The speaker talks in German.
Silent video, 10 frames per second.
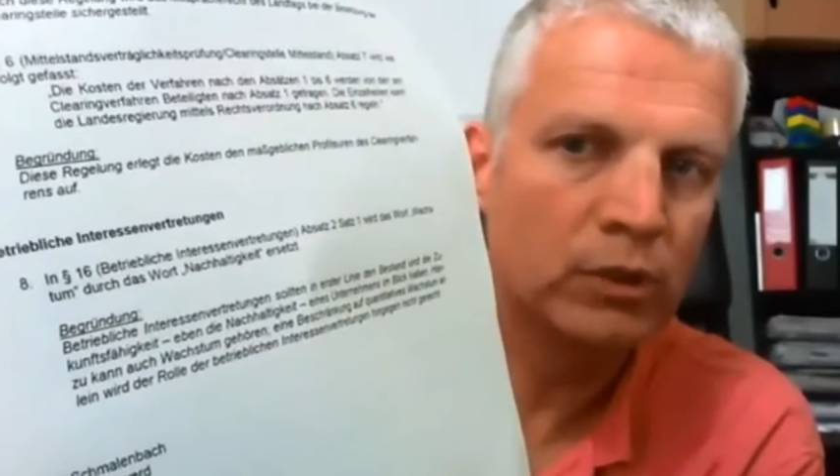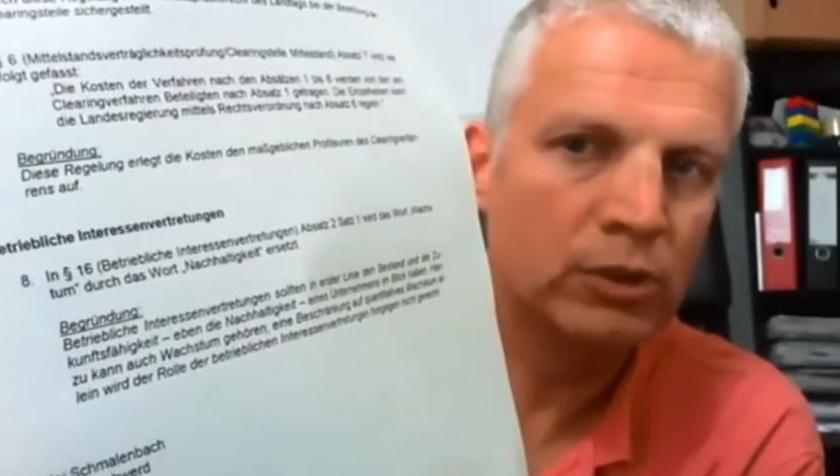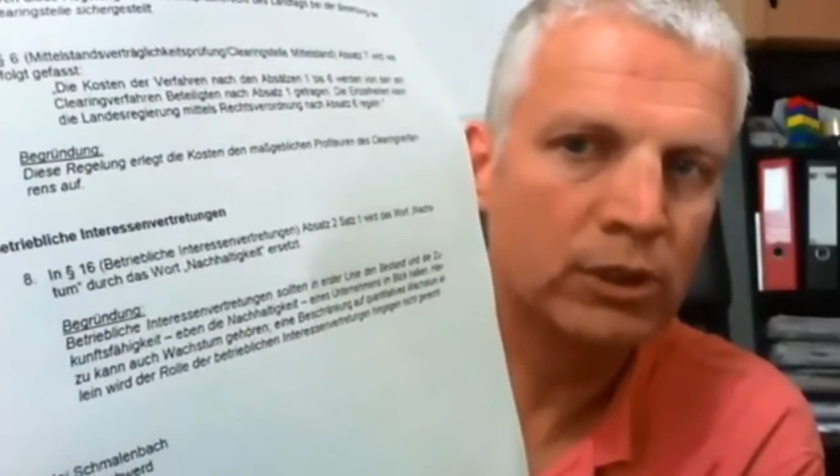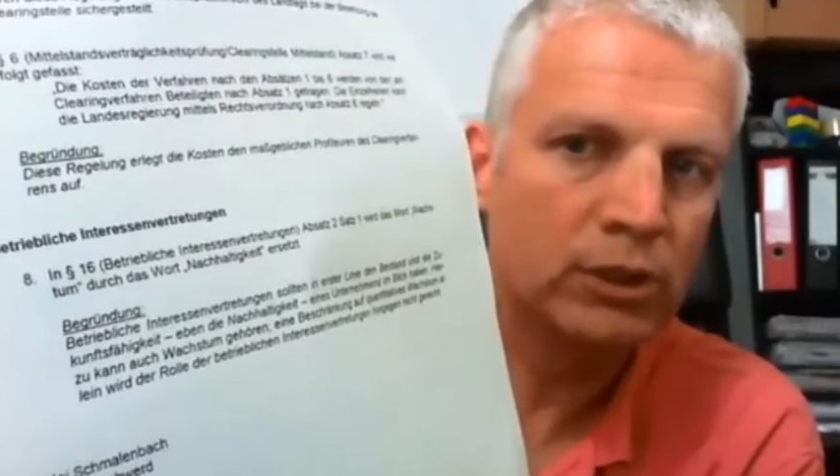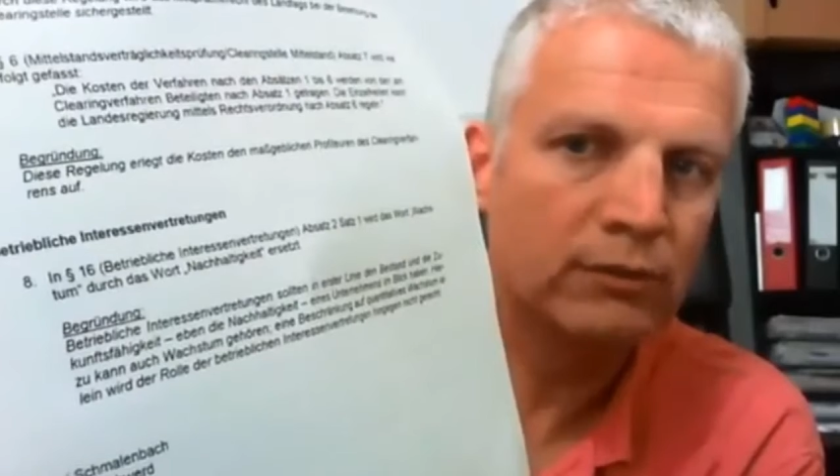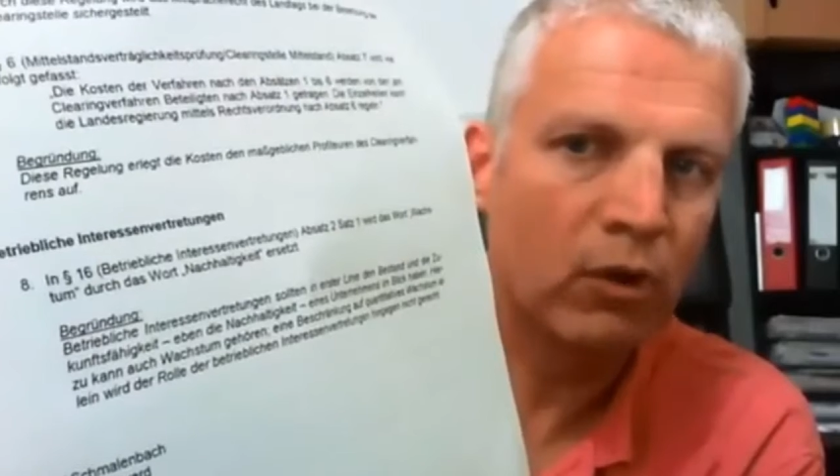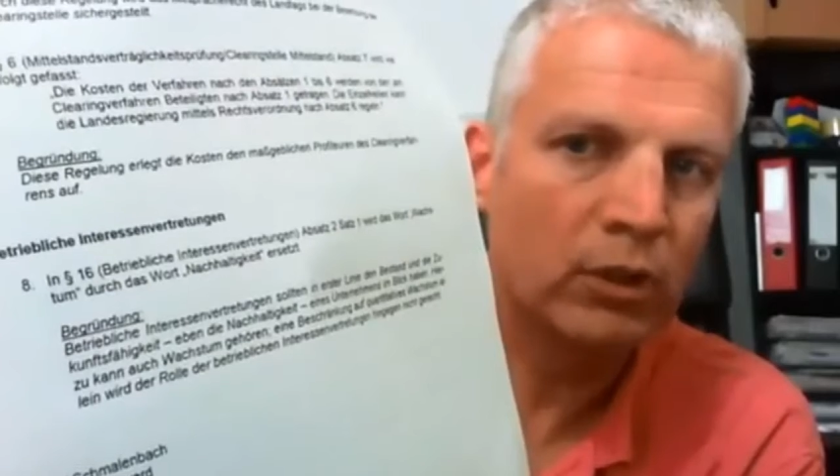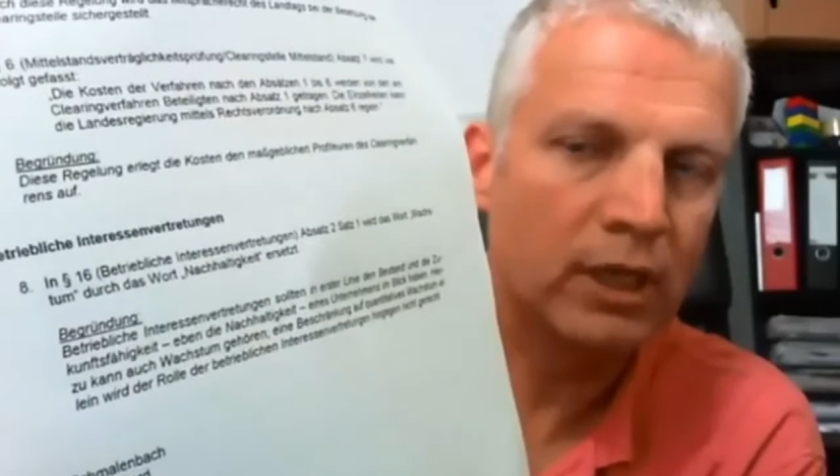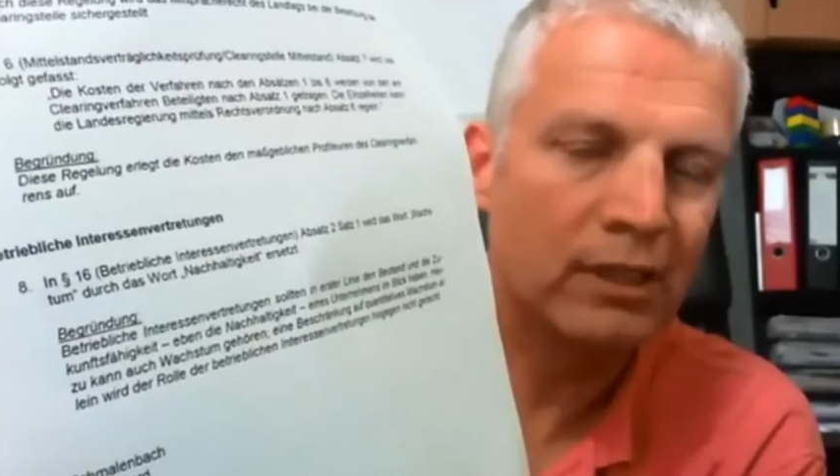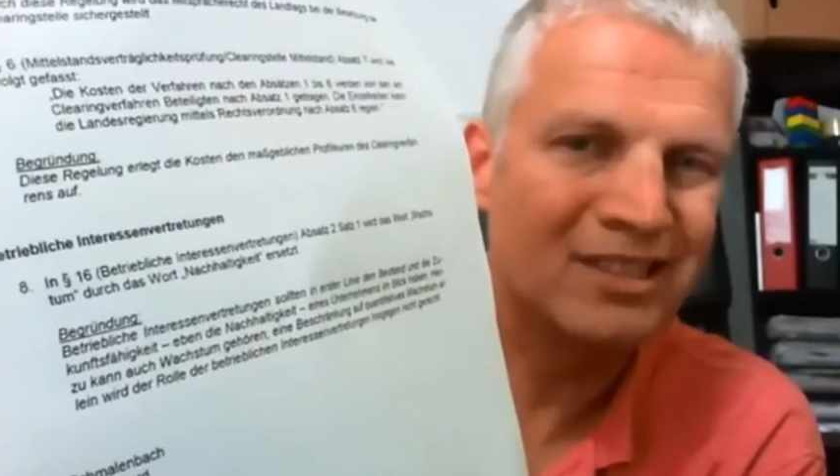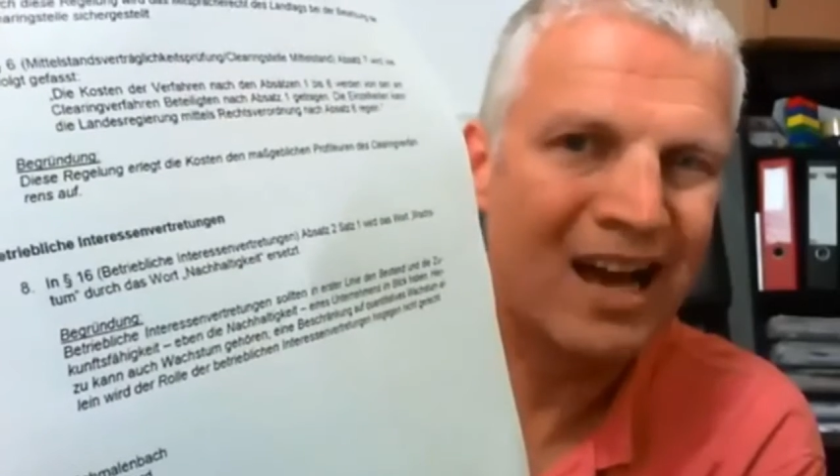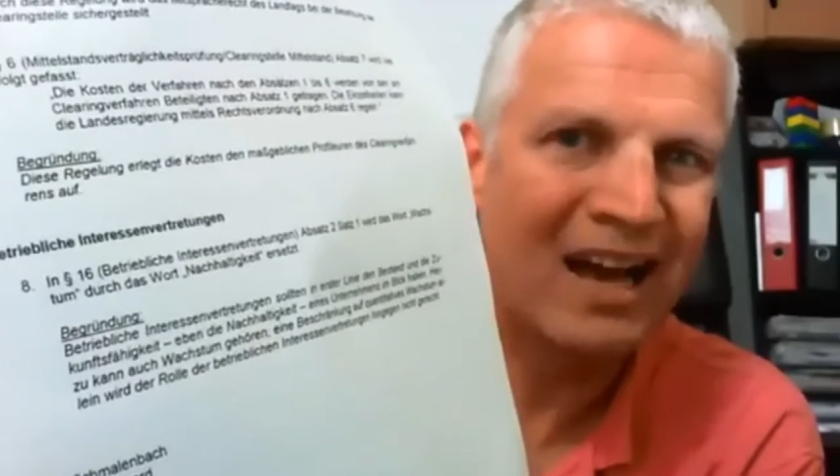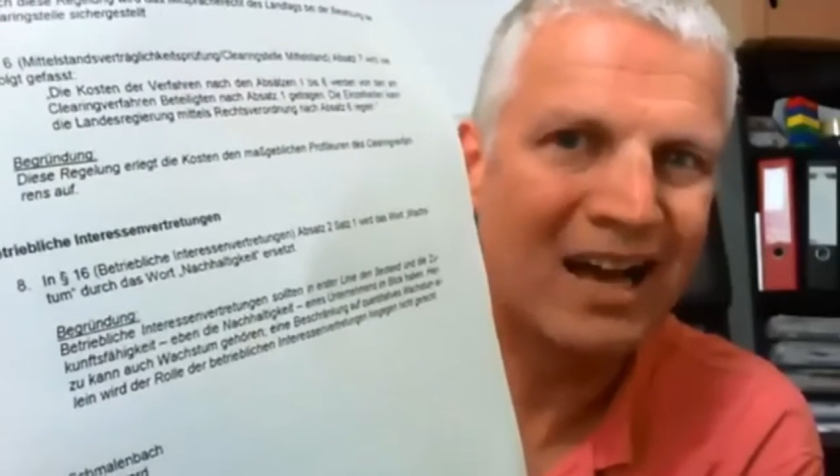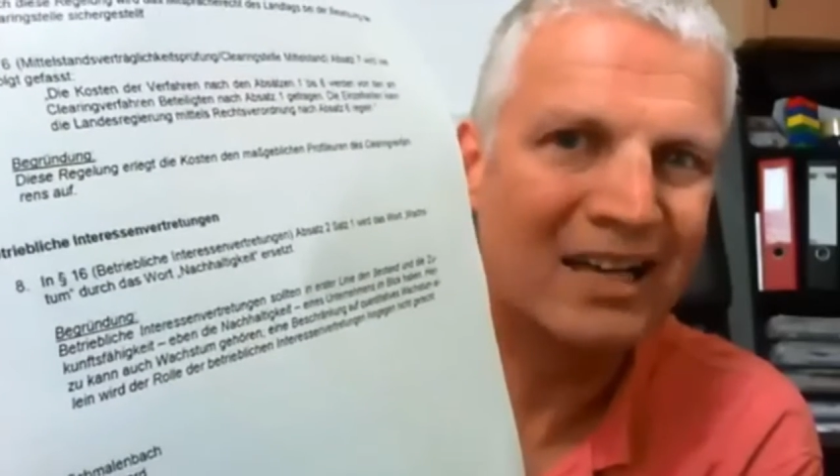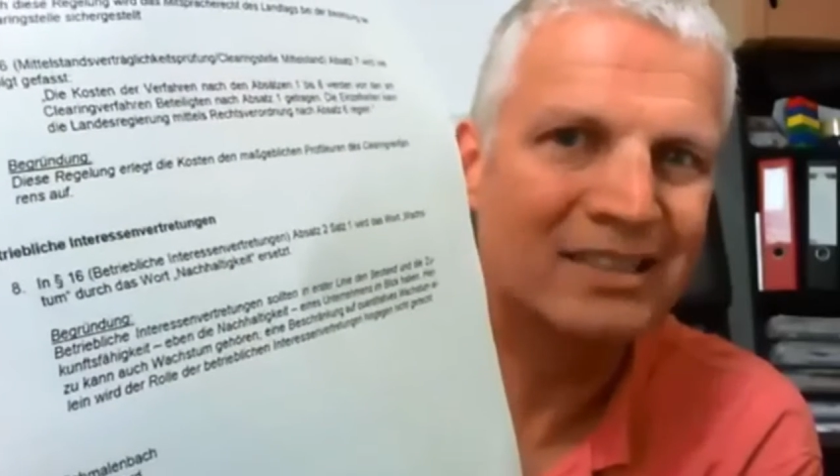durch das Wort
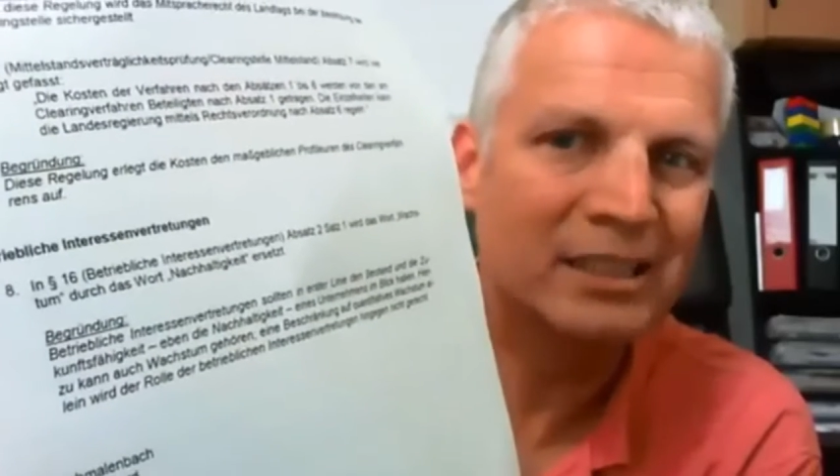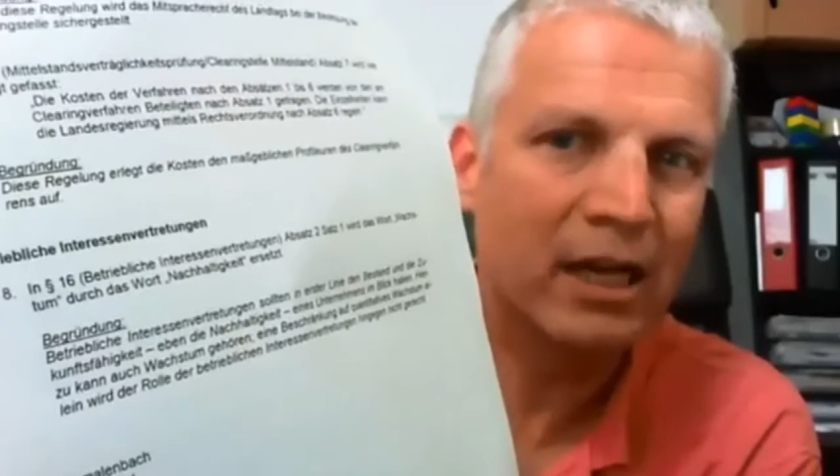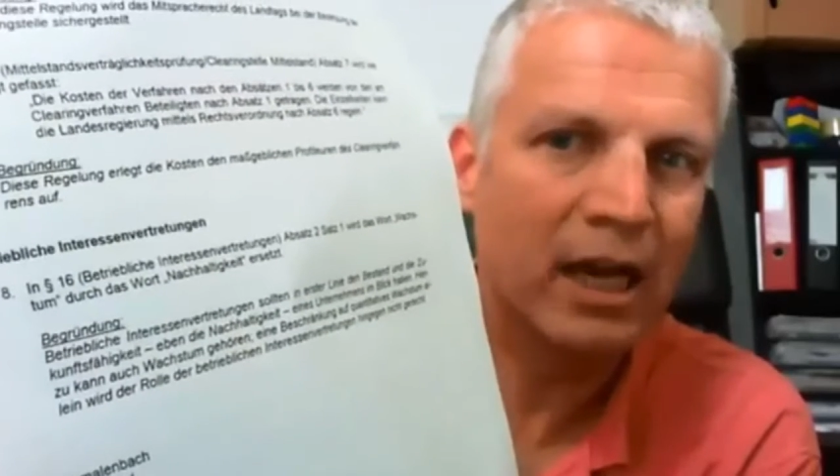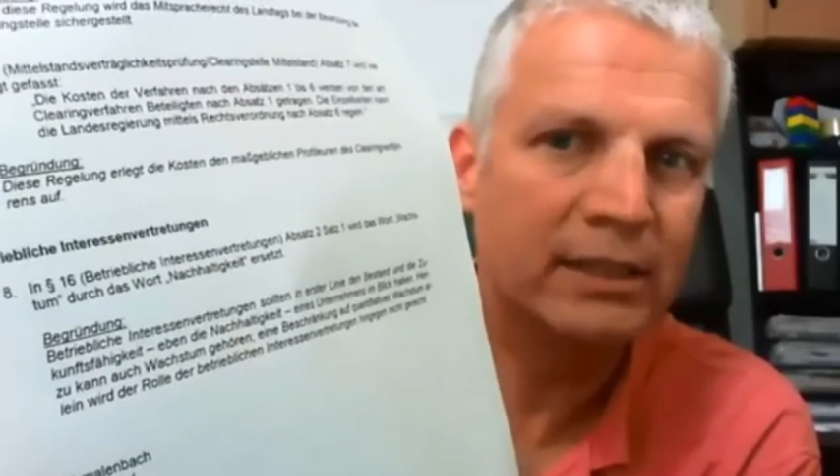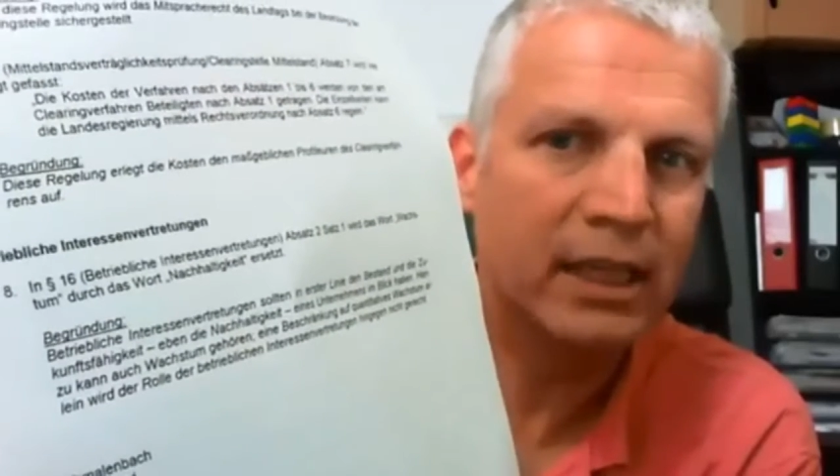Nachhaltigkeit